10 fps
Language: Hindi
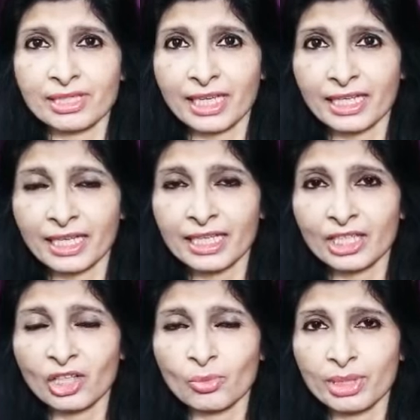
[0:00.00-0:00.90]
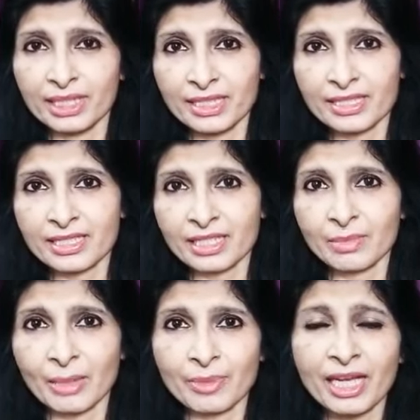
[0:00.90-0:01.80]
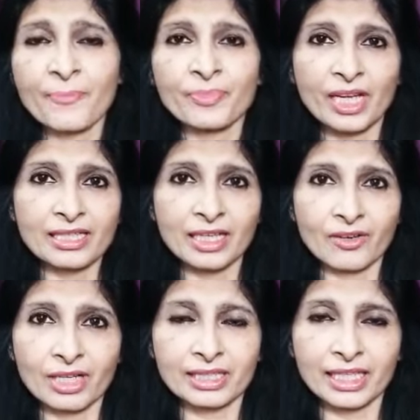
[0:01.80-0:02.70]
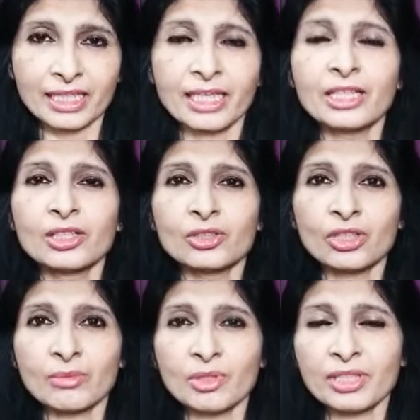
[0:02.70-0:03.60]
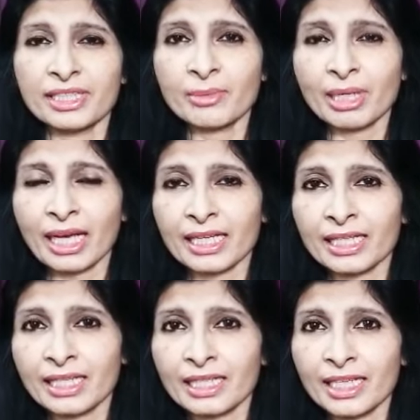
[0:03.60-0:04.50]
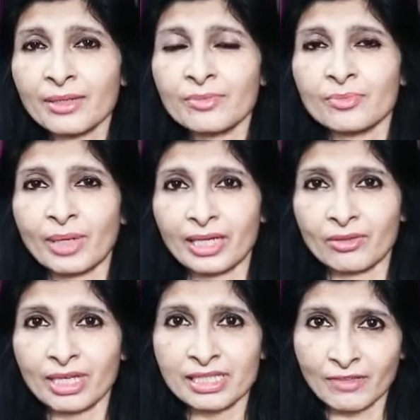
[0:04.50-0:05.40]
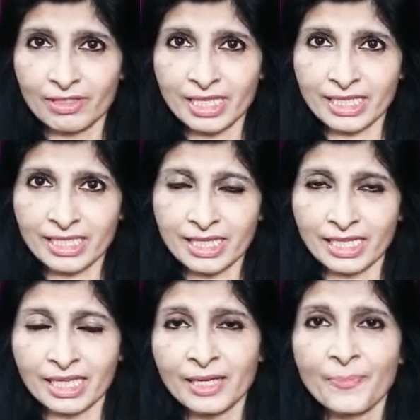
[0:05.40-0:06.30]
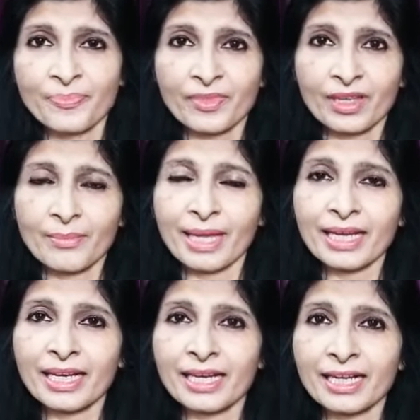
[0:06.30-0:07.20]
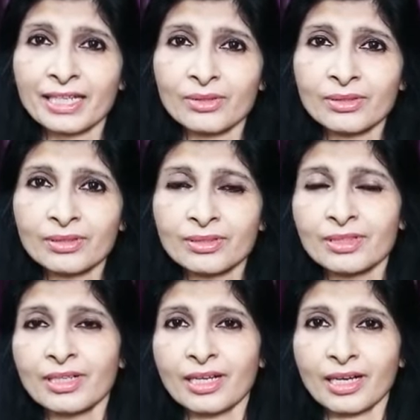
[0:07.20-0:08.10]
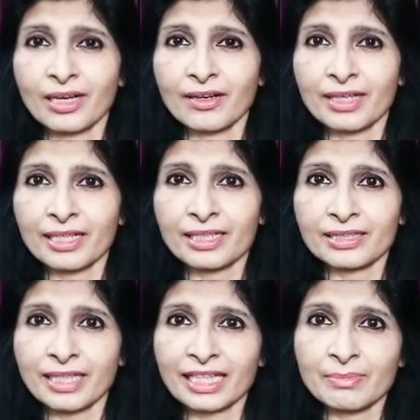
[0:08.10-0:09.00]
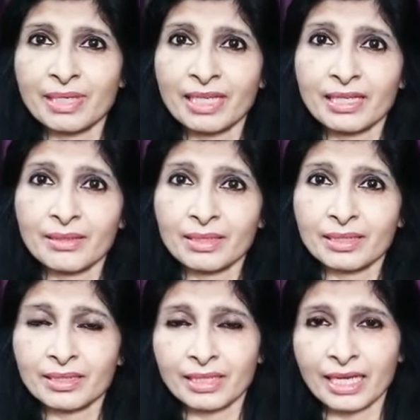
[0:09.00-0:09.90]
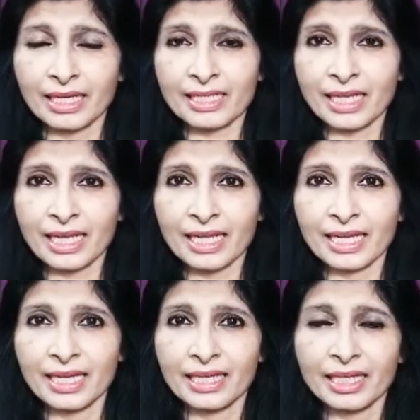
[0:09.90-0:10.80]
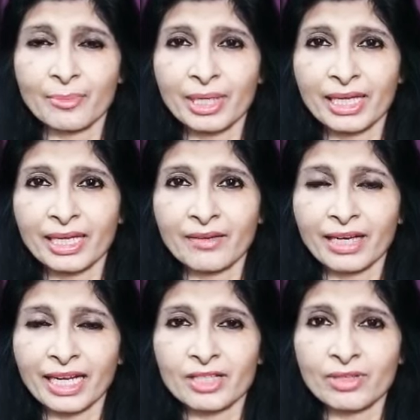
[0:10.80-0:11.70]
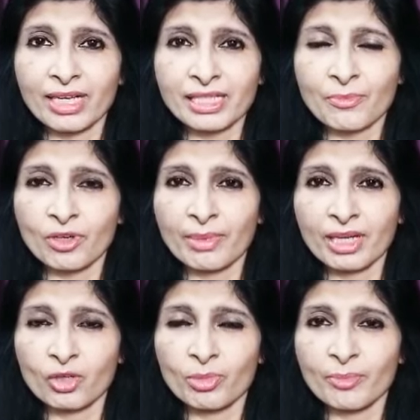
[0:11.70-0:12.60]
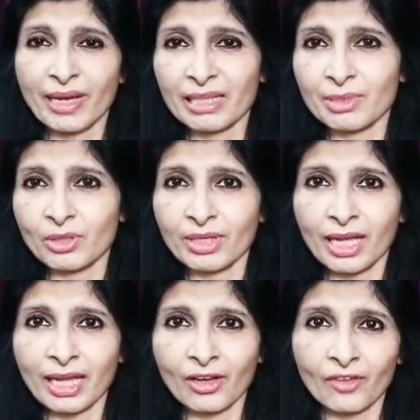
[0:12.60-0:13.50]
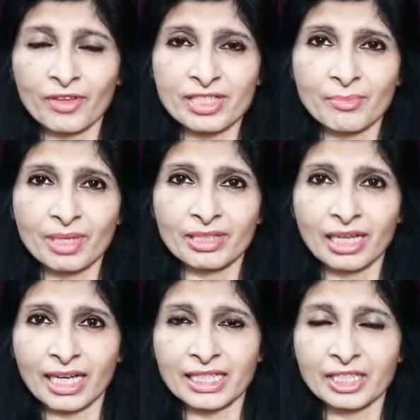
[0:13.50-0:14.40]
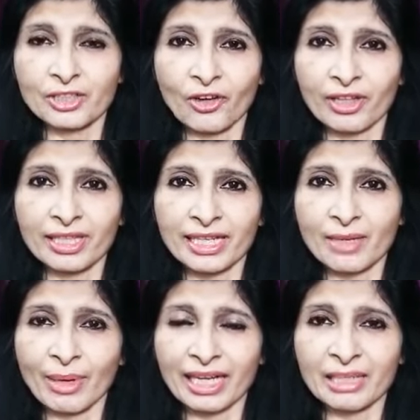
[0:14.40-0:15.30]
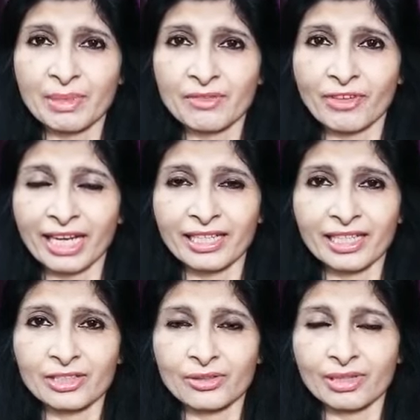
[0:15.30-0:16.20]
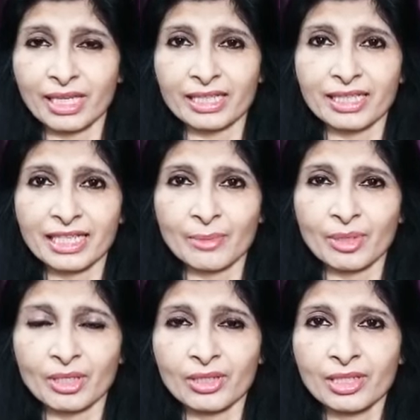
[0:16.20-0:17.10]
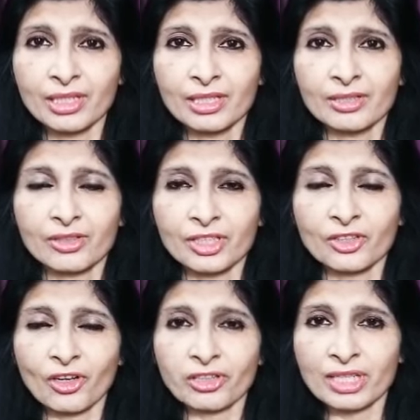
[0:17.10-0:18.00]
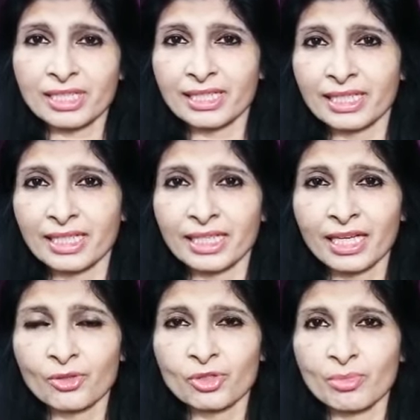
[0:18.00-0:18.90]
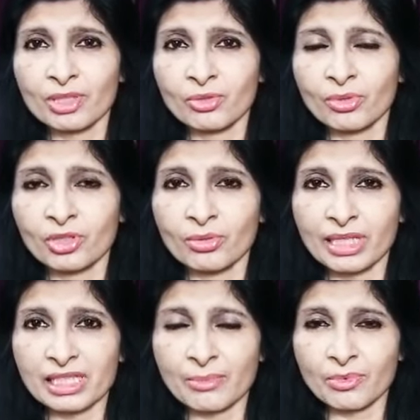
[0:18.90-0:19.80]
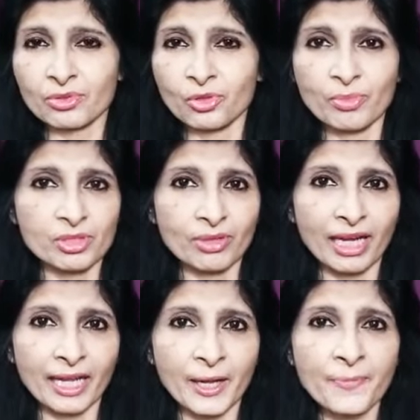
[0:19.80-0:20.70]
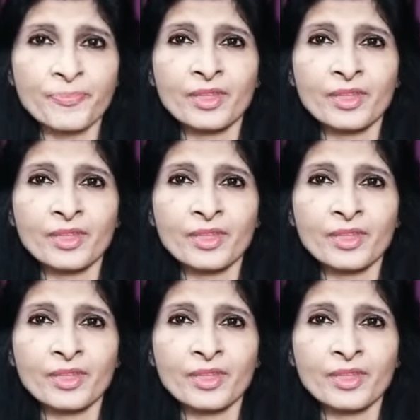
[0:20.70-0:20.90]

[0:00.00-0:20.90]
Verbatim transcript: चाहिए यानी कि इम्यूनिटी सिस्टम आपका अच्छा होना चाहिए तो इम्यूनिटी बढ़ाने के लिए फलों का सेवन ज़्यादा से ज़्यादा मैं कर रही हूँ और साथ में घर के सारे कपड़े वगैरह जो है सबको मैंने उबले पानी में धोया है और फिर सब में हल्का सा डिटॉल दे के बाल्टी में फाइनल जो करते हैं कपड़े को तो डिटॉल थोड़ा सा दे दिया था उसमें डुबो डुबो के सबको धूप में सुखाया है